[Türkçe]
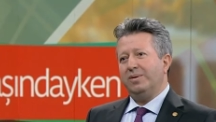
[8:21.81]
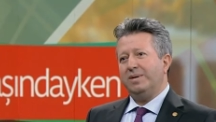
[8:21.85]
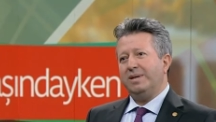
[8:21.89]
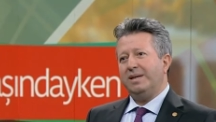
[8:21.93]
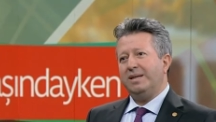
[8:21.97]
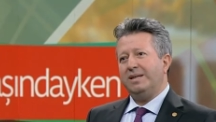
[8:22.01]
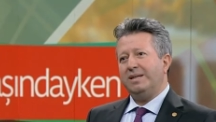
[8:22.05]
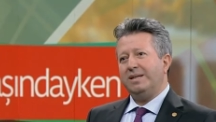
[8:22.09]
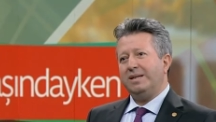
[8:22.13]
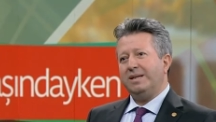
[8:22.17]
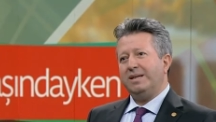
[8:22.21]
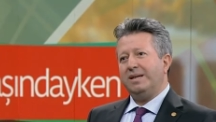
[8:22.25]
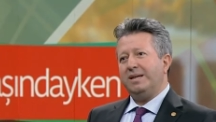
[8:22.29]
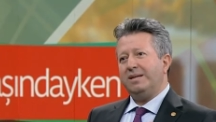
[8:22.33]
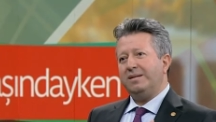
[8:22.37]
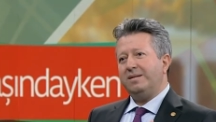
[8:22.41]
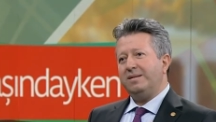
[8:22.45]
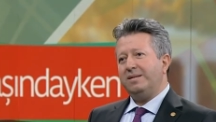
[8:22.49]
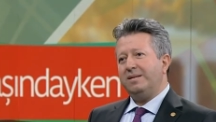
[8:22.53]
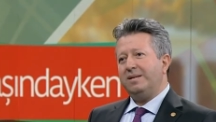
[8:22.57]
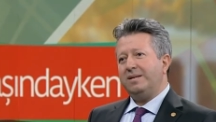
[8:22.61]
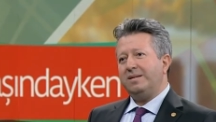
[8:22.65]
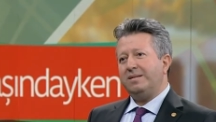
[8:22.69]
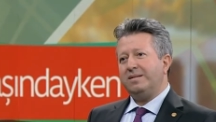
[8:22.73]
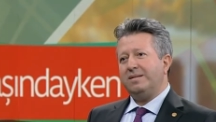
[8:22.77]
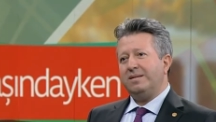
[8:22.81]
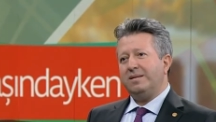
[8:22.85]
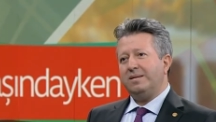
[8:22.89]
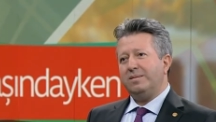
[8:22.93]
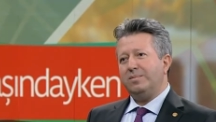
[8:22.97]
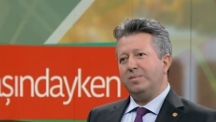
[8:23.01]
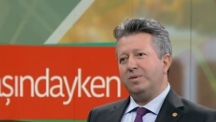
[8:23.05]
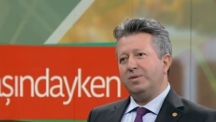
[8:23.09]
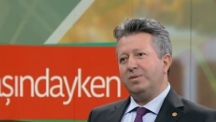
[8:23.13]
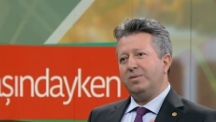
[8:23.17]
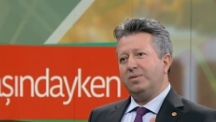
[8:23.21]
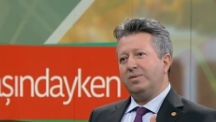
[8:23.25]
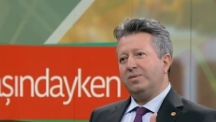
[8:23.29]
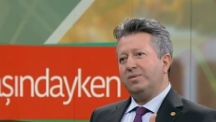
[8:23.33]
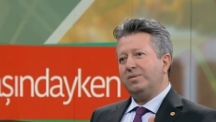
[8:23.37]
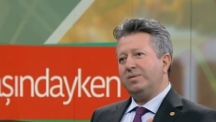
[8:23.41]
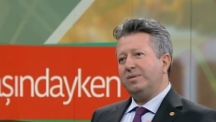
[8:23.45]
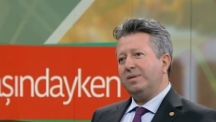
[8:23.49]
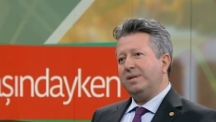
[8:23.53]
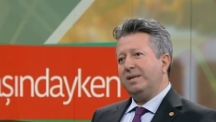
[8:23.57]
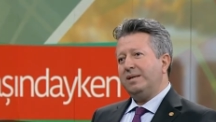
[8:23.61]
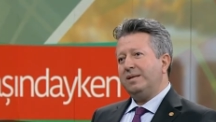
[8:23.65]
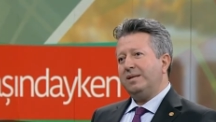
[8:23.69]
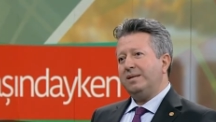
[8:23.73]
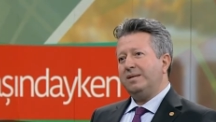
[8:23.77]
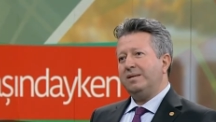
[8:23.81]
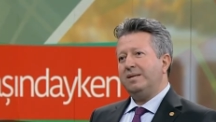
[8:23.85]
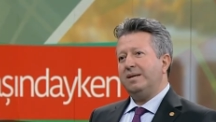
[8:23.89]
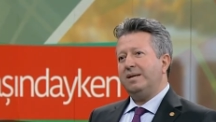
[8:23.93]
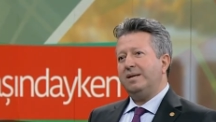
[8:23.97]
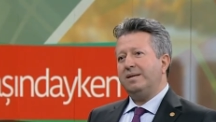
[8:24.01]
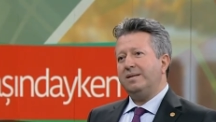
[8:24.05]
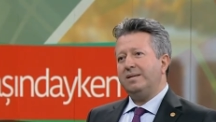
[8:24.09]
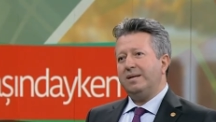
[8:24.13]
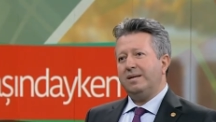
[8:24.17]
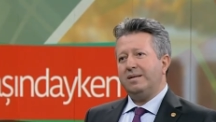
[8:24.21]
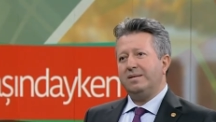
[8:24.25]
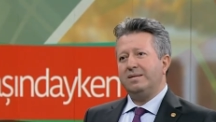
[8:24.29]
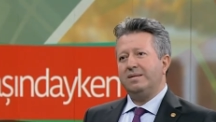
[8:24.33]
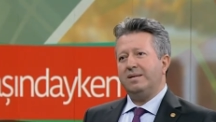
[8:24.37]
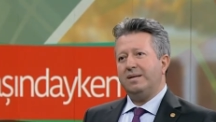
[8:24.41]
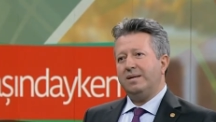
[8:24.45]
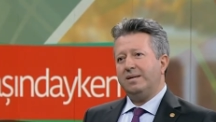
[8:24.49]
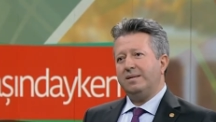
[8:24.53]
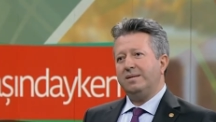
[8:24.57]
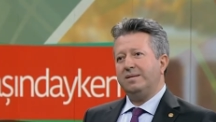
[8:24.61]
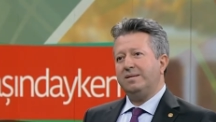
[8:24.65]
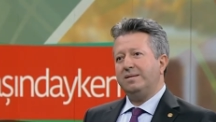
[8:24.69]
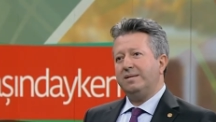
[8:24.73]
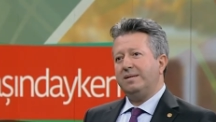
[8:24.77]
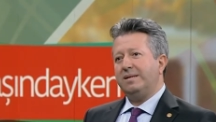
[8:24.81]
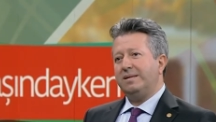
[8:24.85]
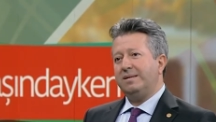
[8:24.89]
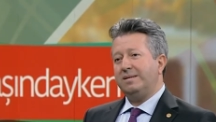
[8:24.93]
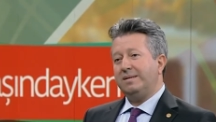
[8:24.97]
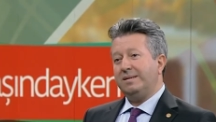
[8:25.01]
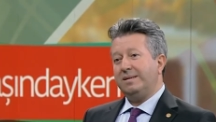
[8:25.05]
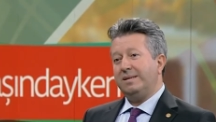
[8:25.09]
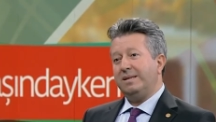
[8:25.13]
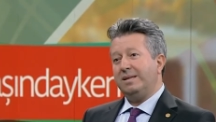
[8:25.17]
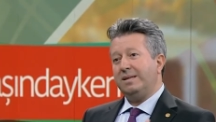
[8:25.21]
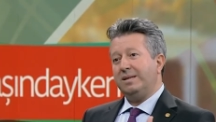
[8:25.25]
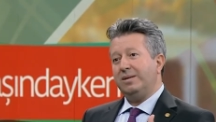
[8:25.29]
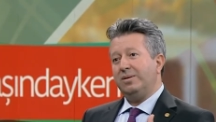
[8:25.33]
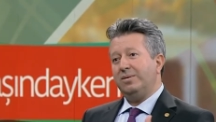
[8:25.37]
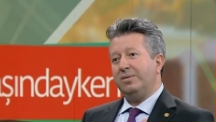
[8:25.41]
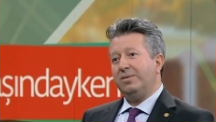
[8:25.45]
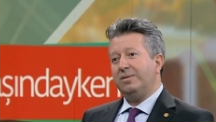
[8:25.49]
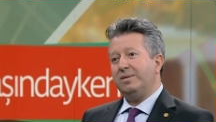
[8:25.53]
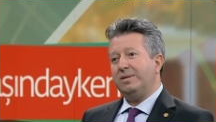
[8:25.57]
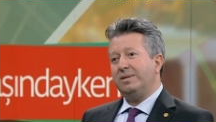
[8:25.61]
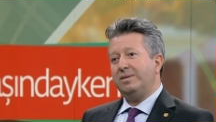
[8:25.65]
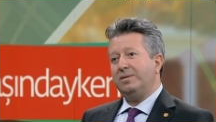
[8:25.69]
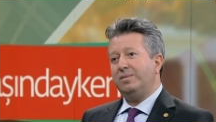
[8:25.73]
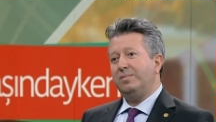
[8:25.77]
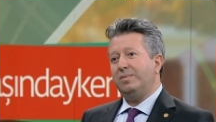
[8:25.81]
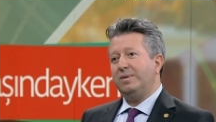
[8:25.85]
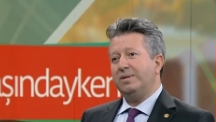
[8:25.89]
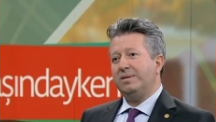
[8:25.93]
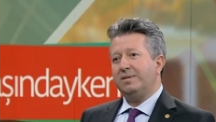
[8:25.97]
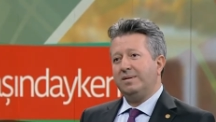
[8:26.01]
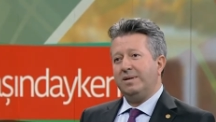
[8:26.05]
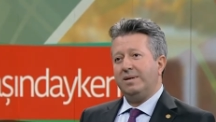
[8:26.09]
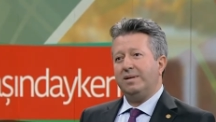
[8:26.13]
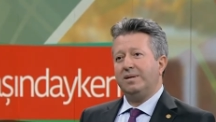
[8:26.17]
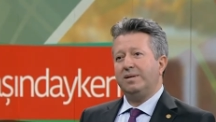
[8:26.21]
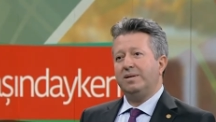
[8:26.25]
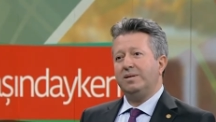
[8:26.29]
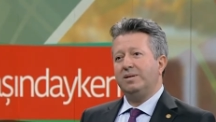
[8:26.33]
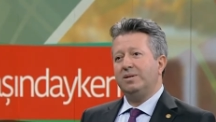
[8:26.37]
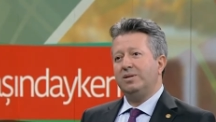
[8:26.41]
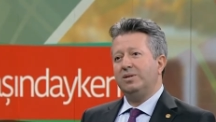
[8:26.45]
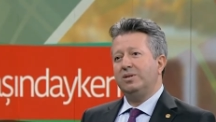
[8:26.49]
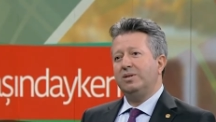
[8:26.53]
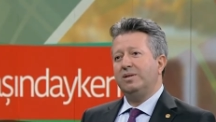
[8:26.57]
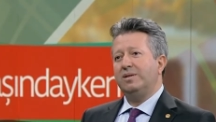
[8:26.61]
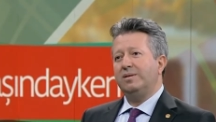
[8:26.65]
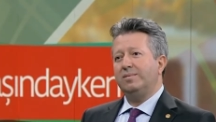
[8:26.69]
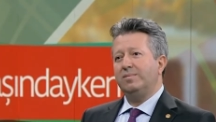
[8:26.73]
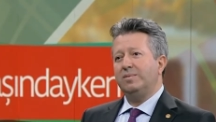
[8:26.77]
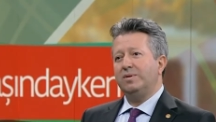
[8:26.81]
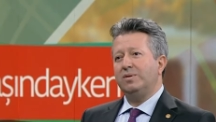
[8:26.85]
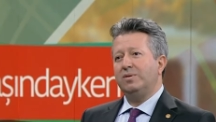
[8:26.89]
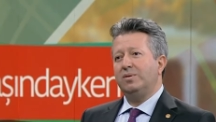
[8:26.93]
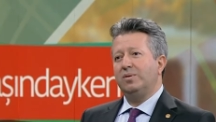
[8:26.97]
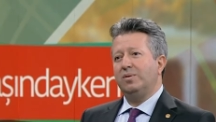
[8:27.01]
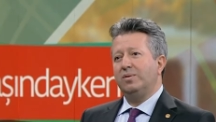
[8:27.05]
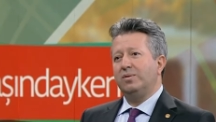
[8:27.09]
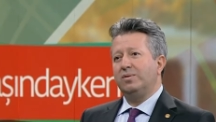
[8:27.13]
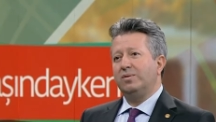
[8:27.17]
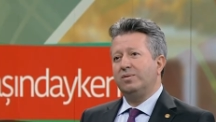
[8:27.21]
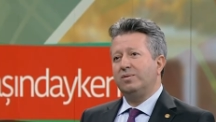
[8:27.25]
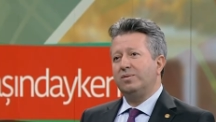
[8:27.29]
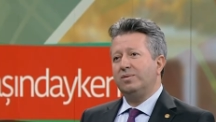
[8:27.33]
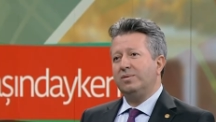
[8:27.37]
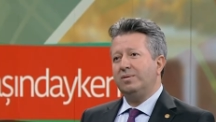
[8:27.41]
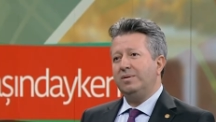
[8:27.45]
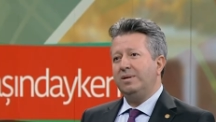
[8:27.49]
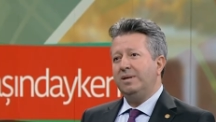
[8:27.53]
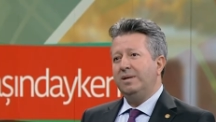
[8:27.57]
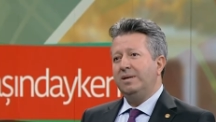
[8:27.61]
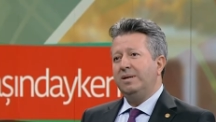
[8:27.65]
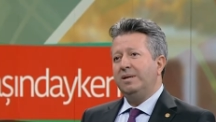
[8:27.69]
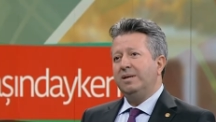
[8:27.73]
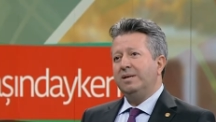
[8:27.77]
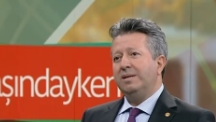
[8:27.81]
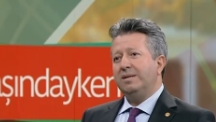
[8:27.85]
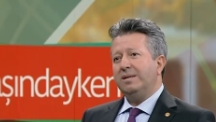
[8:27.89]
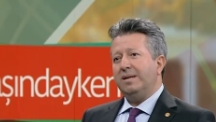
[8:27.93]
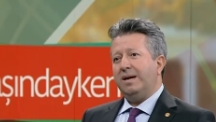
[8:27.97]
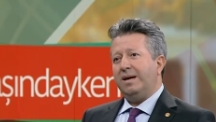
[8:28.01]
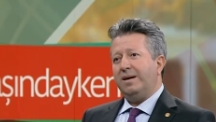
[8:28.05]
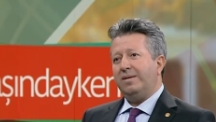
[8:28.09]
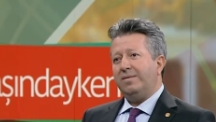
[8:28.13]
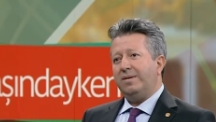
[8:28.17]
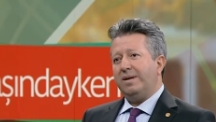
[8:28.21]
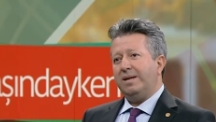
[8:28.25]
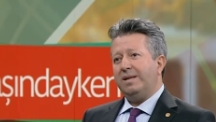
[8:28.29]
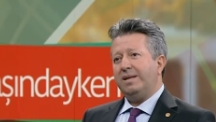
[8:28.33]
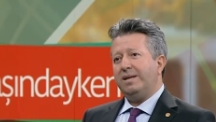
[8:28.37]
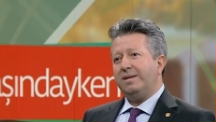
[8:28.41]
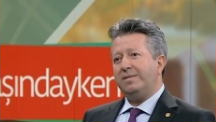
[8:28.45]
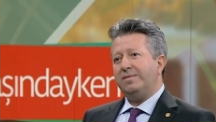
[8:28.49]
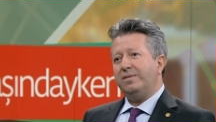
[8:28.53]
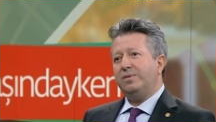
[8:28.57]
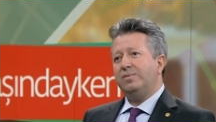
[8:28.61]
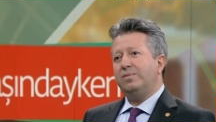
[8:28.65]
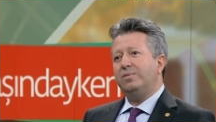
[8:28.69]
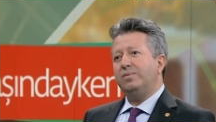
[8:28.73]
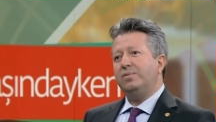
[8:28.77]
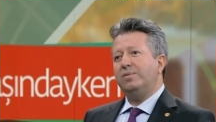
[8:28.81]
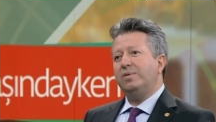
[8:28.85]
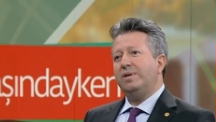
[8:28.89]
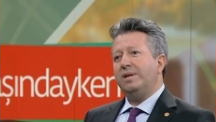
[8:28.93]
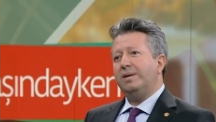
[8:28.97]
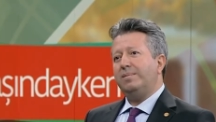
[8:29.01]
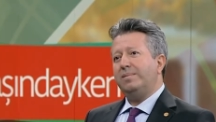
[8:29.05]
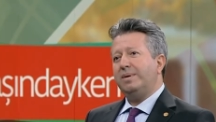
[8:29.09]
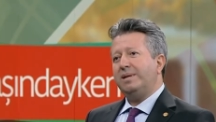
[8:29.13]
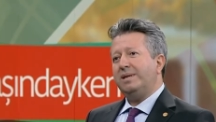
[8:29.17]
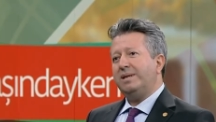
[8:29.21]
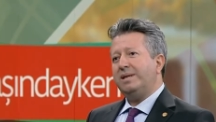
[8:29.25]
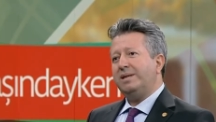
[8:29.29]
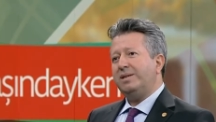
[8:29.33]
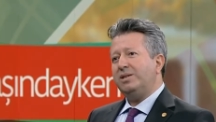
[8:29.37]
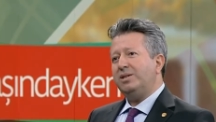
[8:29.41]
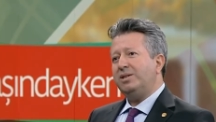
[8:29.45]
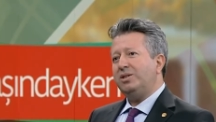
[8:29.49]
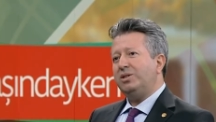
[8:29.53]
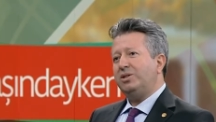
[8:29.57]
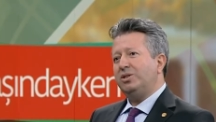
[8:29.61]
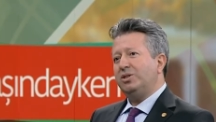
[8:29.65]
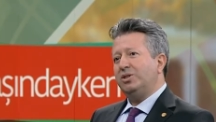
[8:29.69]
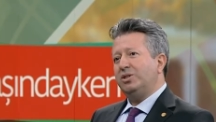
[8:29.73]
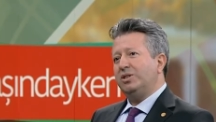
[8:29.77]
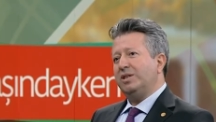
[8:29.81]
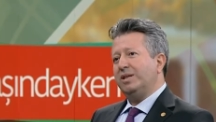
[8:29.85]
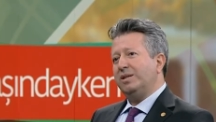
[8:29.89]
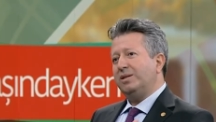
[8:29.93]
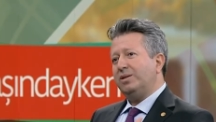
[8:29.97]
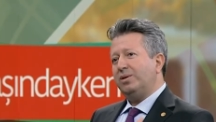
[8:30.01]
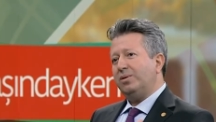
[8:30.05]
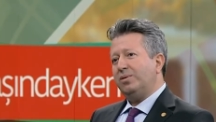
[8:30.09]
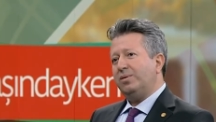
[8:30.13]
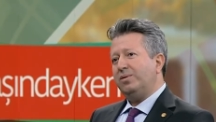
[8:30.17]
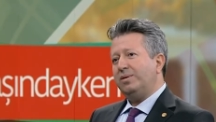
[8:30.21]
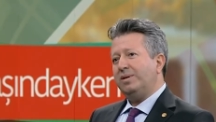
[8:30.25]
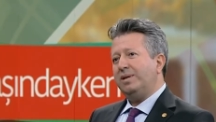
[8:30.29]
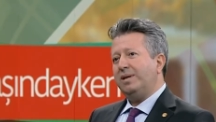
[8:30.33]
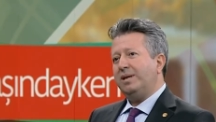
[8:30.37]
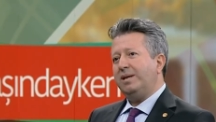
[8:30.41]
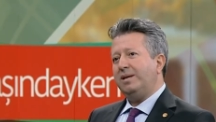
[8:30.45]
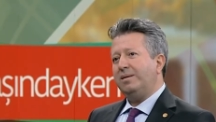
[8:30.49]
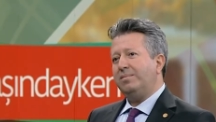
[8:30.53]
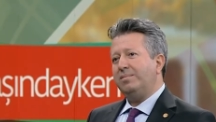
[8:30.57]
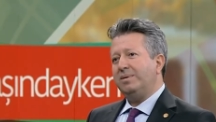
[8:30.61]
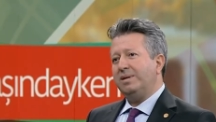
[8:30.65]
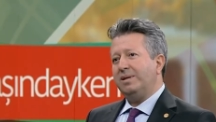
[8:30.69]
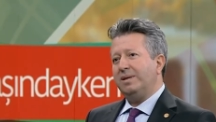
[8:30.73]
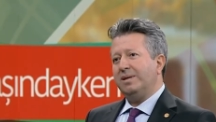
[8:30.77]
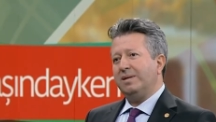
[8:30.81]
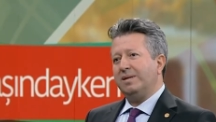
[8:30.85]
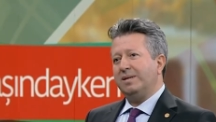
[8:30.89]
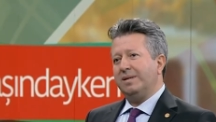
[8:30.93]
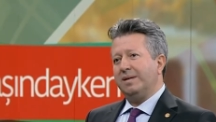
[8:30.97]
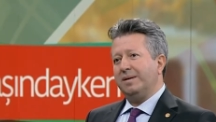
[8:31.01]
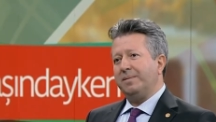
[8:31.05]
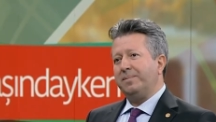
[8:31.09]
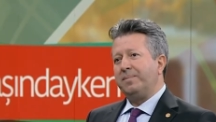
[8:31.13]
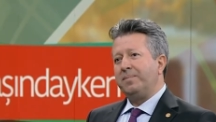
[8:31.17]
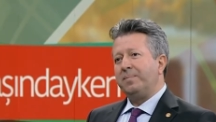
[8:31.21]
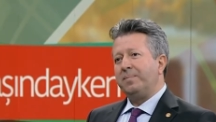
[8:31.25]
Gerek kendi derslerimizde olsun, gerek diğer derslerdeki öğretim üyesi arkadaşlarımızda olsun. Davalar ve uygulamalar iç içe, teoriyle birlikte.